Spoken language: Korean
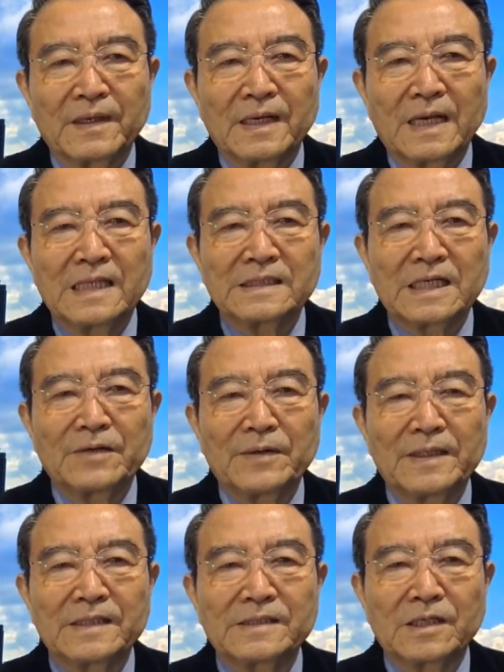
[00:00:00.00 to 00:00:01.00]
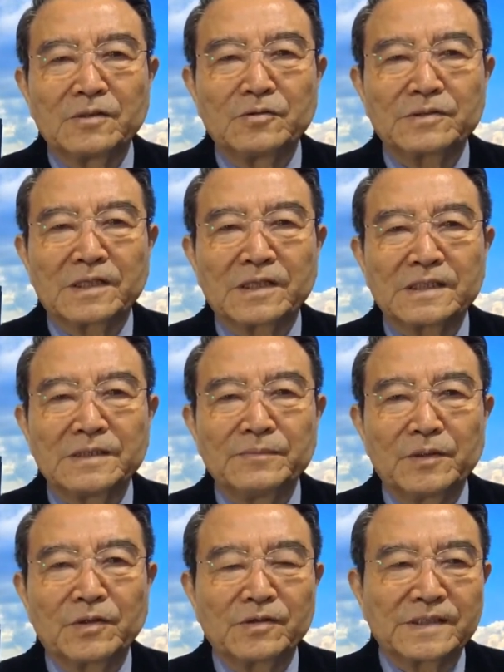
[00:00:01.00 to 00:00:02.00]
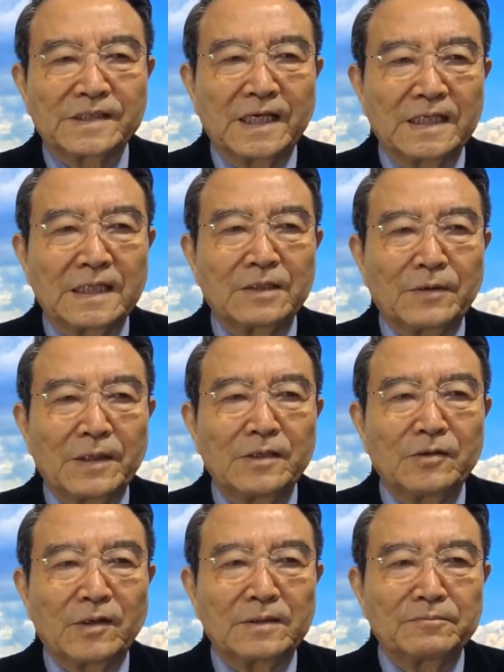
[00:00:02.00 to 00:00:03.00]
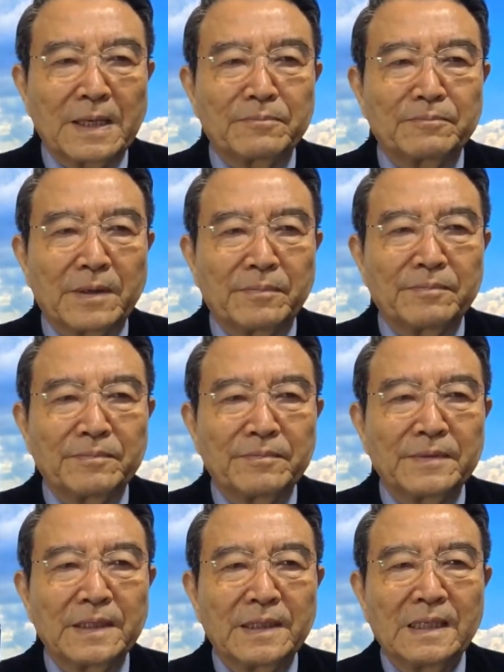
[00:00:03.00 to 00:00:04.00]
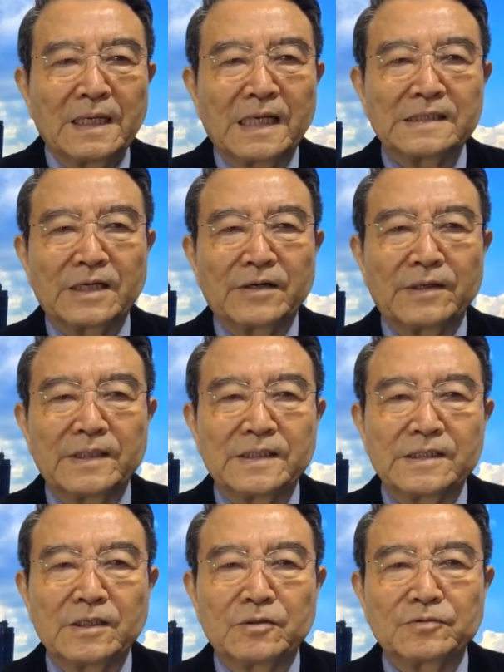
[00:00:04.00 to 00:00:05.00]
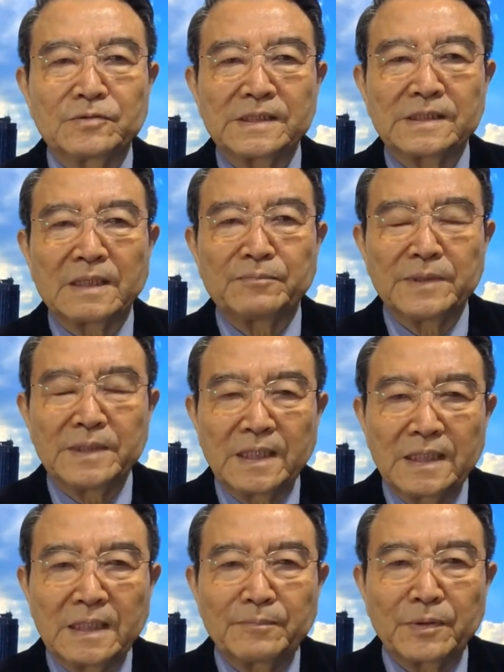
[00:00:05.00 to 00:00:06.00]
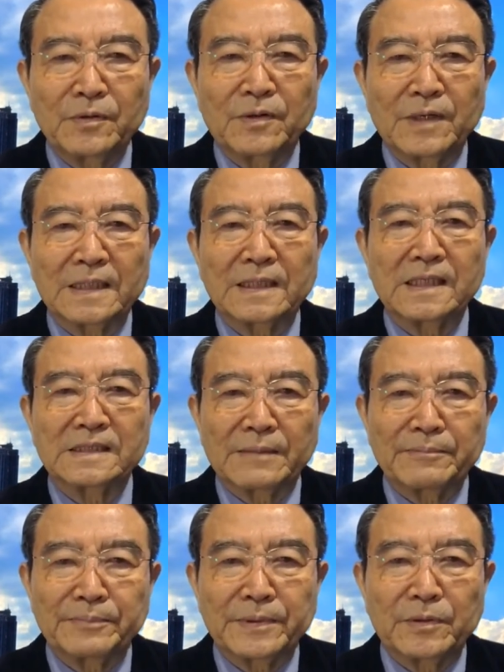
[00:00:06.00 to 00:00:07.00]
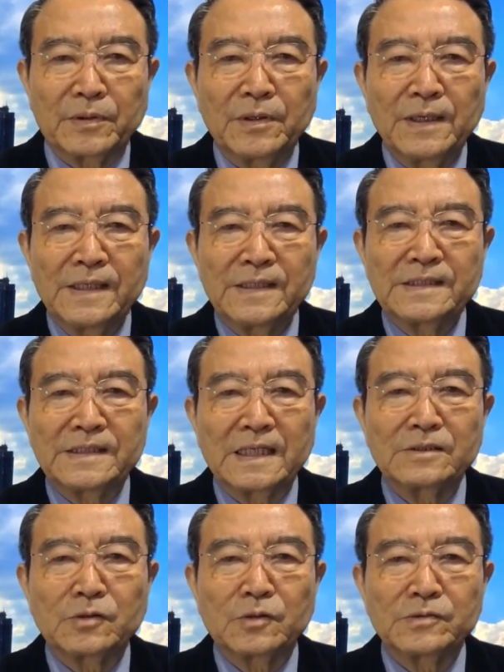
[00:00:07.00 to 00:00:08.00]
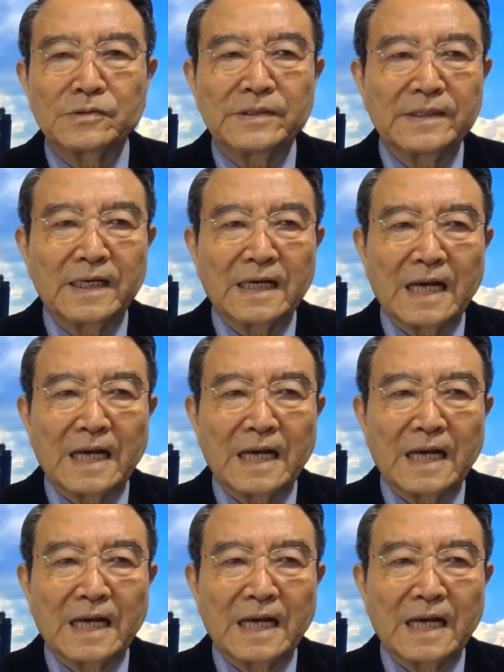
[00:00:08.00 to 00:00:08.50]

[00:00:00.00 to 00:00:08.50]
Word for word: 한 장관의 전국적 지명도를 최대한 활용하는 방법, 한 장관이 지역구 대신에 비례대표로 가닥이 잡히고 지난 총선 때